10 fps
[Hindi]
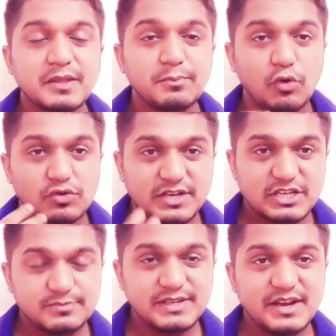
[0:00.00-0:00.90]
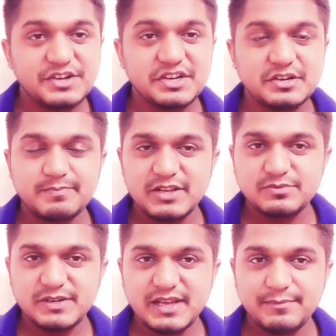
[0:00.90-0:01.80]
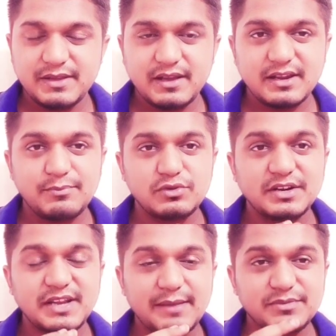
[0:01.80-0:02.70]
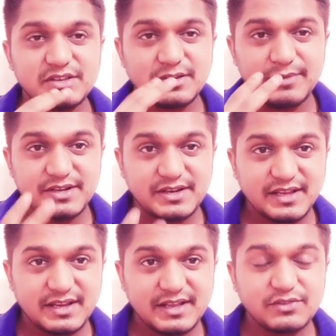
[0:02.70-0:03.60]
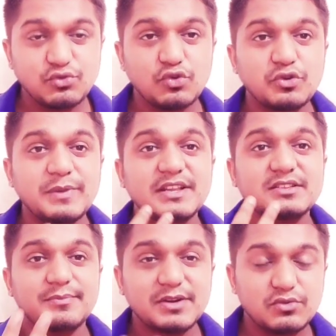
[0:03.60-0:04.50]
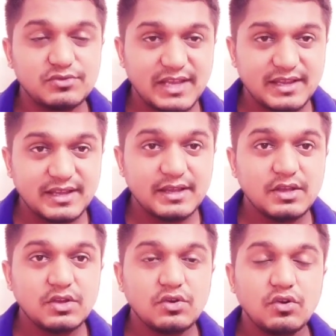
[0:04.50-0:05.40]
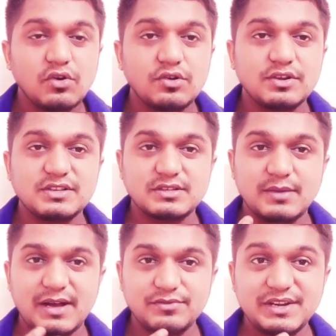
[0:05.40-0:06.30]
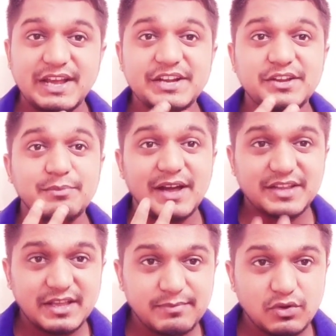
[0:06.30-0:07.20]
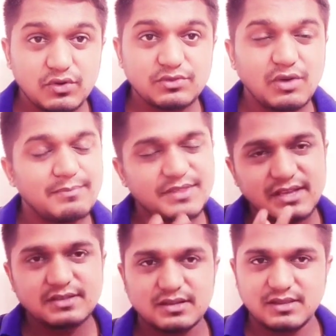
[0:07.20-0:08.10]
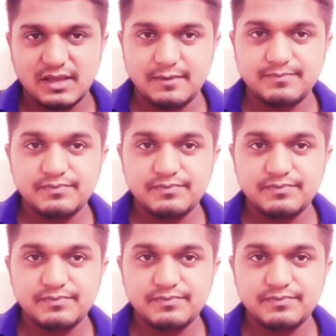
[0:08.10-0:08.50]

मोक टेस्ट भी हैं डी टू प्लस भी टाइप के अगर आप उन्हें टाइम से सबमिट नहीं करेंगे तो ऑटोमेटिक सबमिट हो जाएंगे और इसके बाद नेगेटिव मार्किंग भी होगी तो आप देख सकते हैं